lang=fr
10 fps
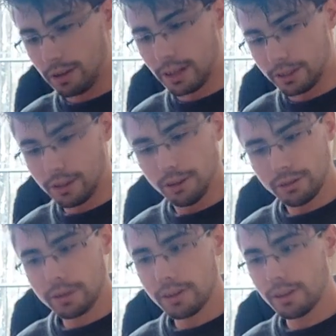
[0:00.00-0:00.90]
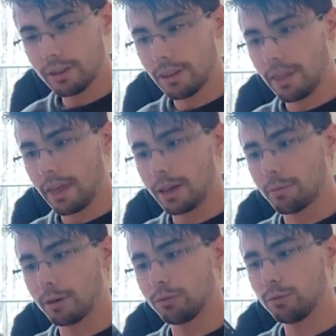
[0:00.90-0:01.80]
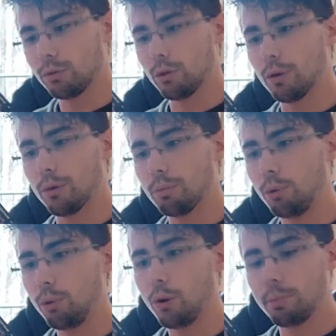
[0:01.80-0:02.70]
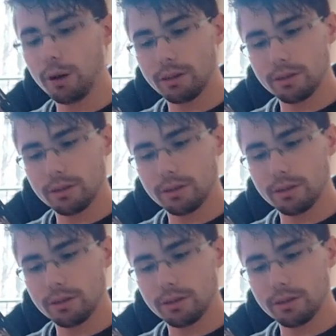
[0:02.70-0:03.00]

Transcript: là-dedans, bah écoute, euh, pourquoi pas